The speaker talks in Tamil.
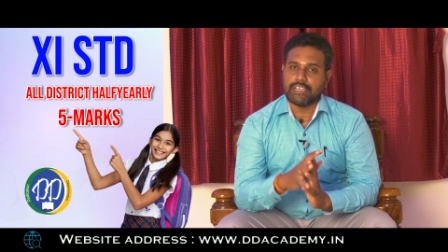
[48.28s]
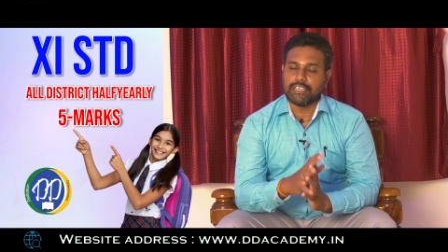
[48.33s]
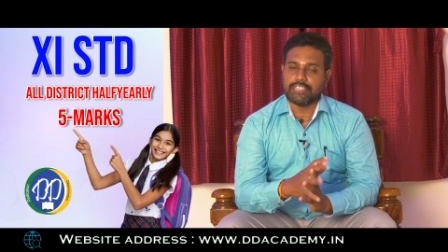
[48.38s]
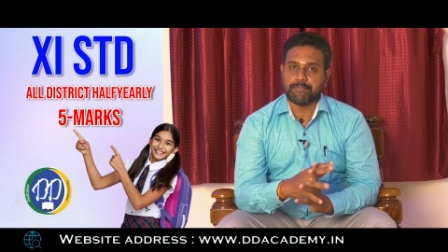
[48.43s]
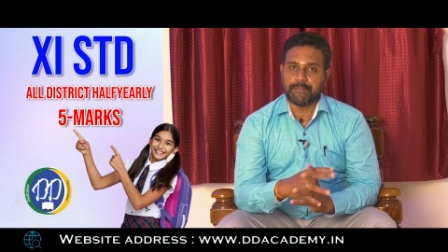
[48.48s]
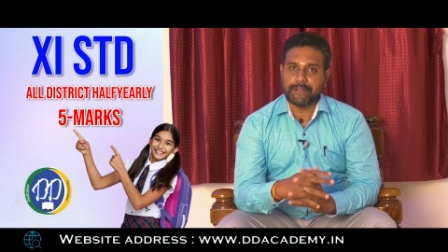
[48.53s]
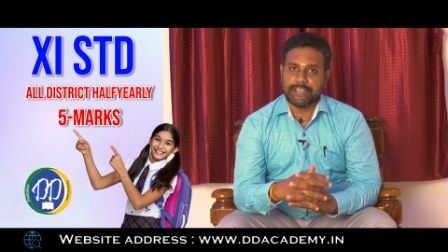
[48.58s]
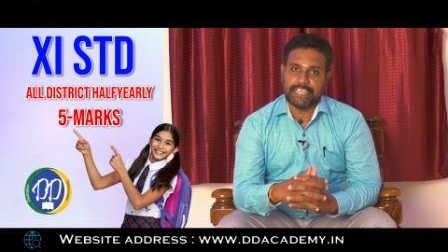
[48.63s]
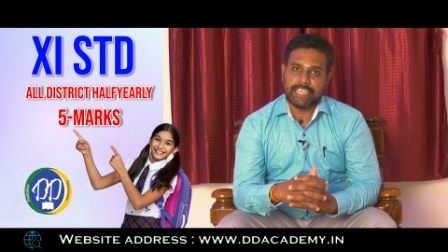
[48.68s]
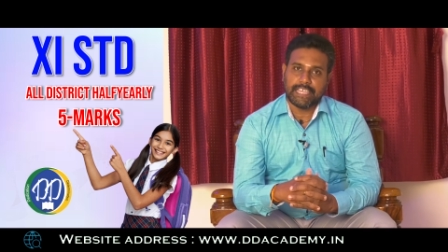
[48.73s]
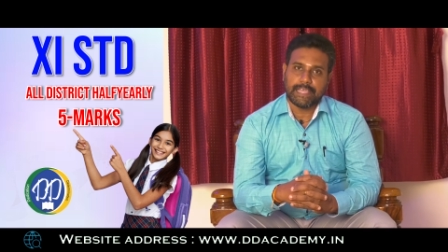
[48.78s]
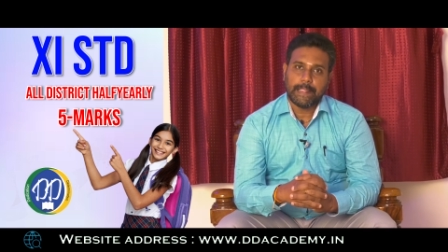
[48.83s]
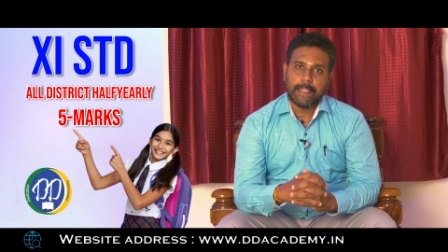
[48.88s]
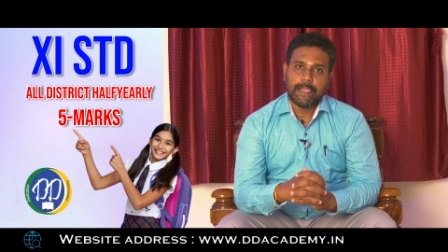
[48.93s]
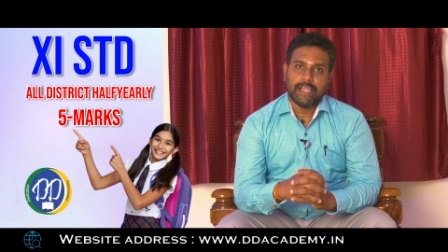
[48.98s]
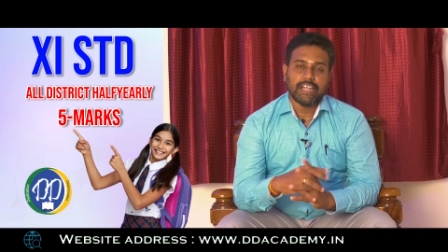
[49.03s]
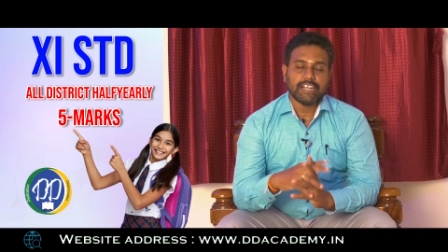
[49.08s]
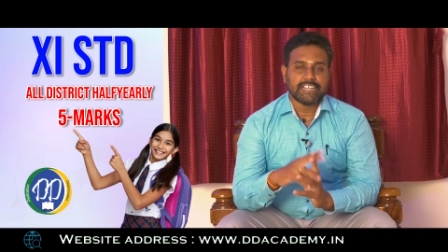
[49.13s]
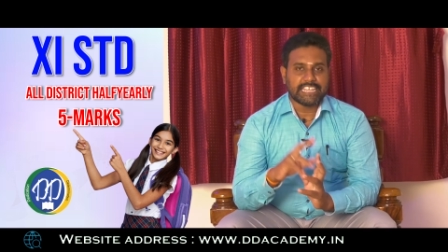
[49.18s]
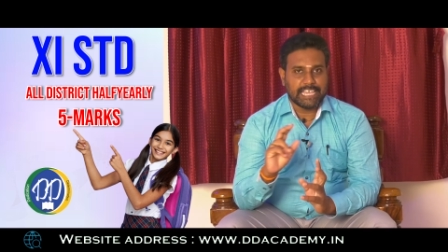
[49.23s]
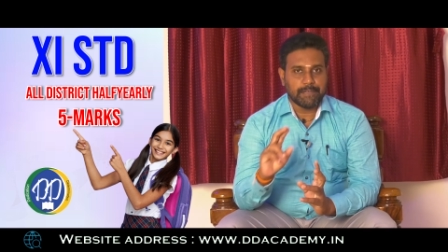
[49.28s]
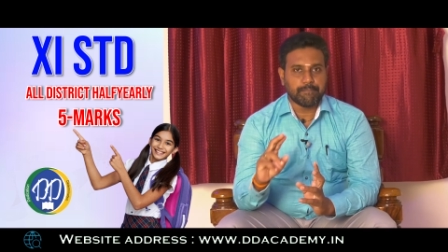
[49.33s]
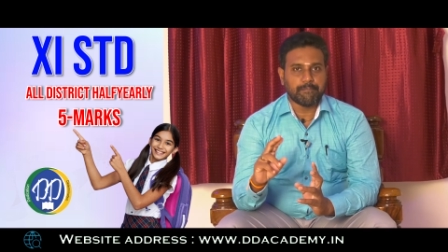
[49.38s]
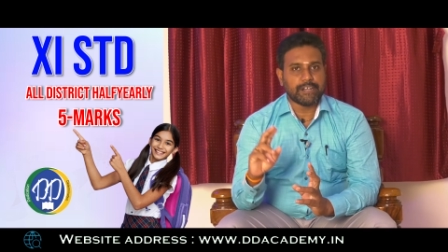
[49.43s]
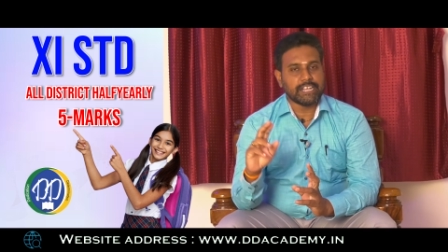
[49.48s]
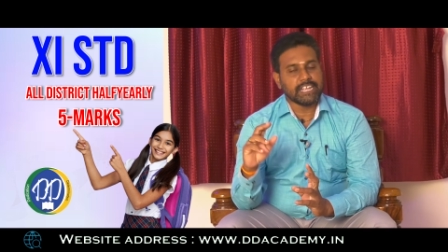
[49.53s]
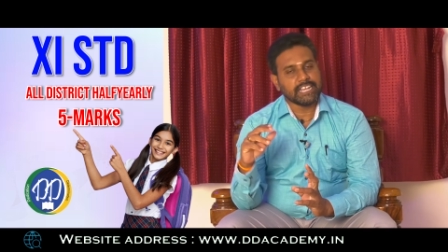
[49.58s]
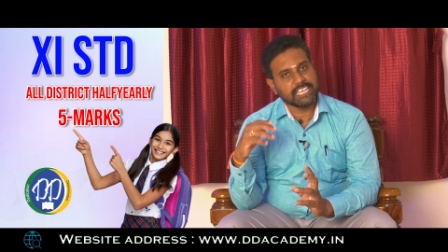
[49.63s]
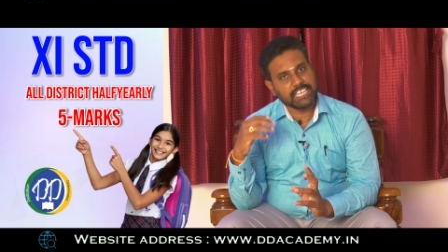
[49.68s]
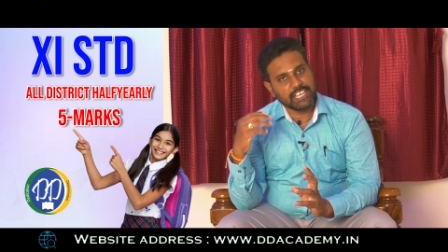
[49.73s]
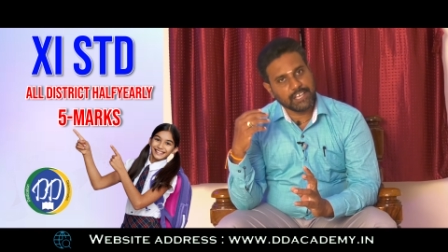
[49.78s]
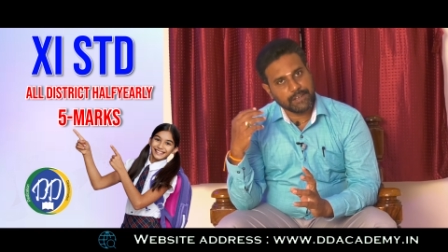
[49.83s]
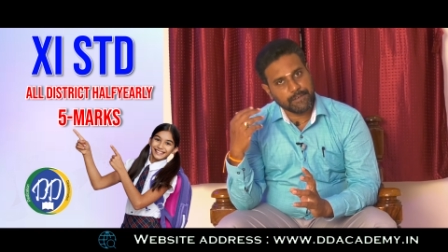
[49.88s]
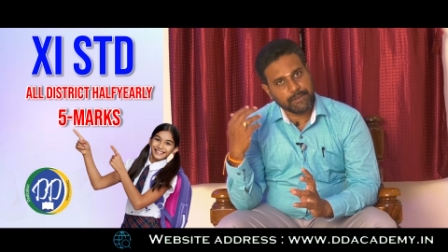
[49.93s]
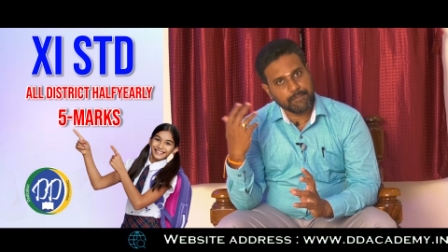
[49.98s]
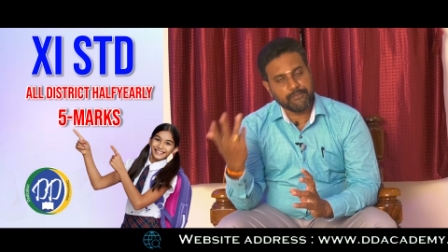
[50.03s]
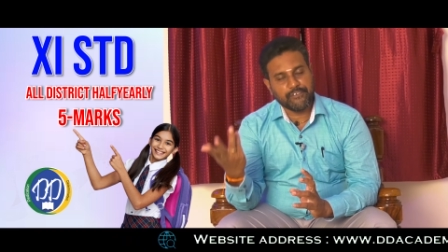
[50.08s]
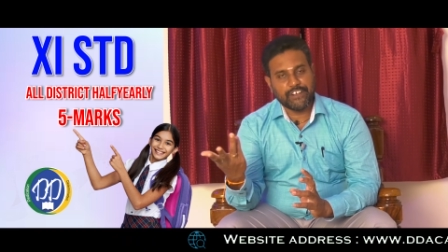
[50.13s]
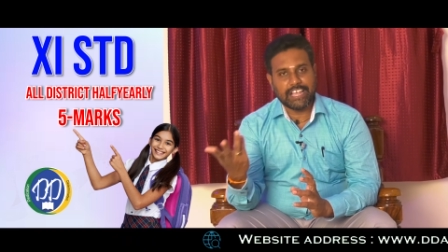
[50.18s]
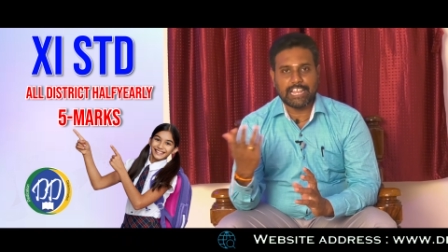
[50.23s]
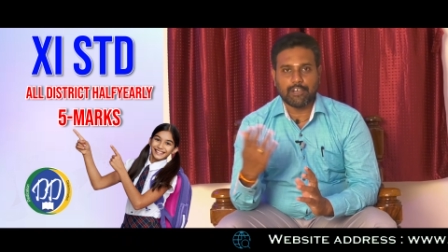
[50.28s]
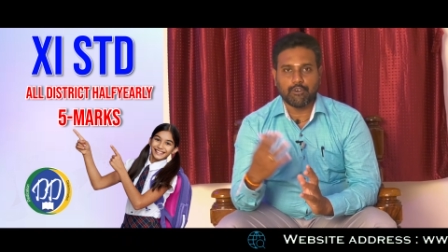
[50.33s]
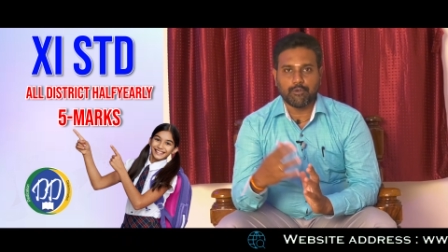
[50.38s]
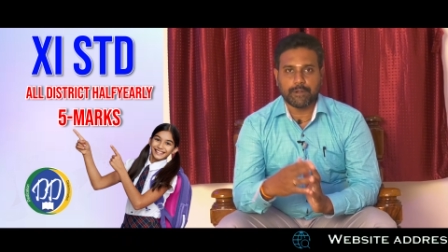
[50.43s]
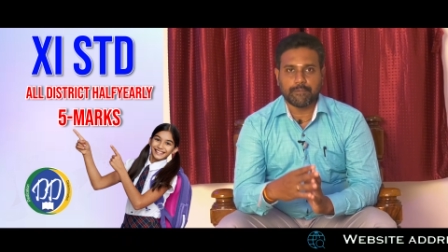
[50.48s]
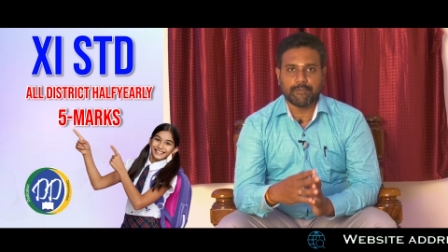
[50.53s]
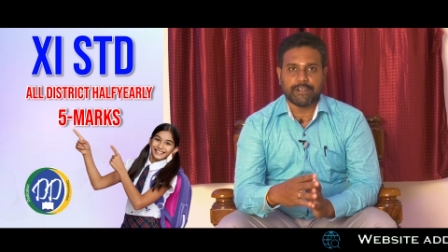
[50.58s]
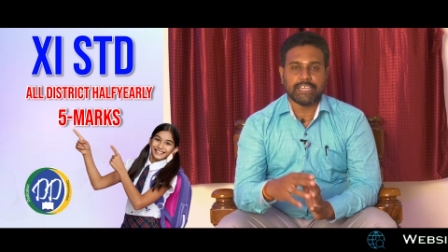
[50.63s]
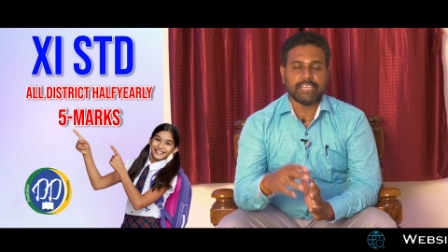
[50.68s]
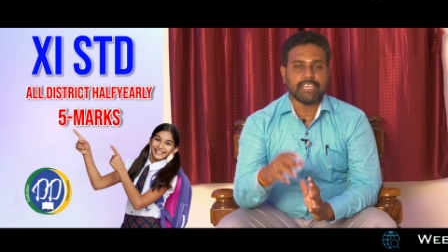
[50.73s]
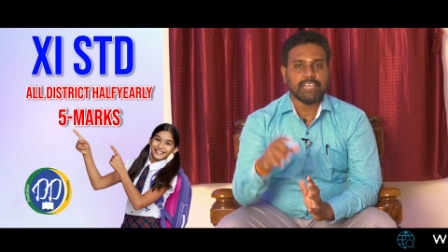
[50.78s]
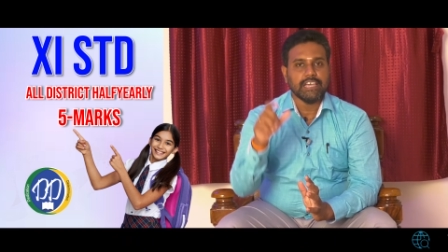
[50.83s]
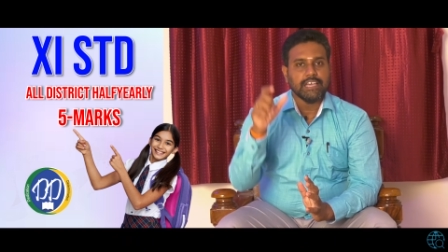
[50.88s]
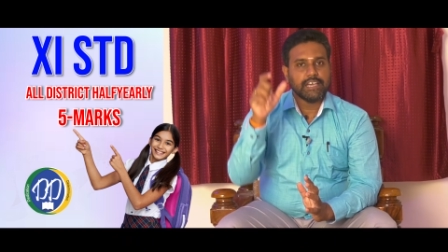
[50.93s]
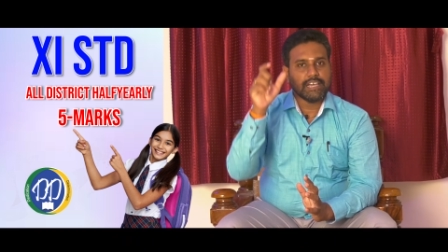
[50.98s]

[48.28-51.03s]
இது பண்ணி டைப் பண்ணி நீங்கள் ஃபைலை ஓப்பன் பண்ணி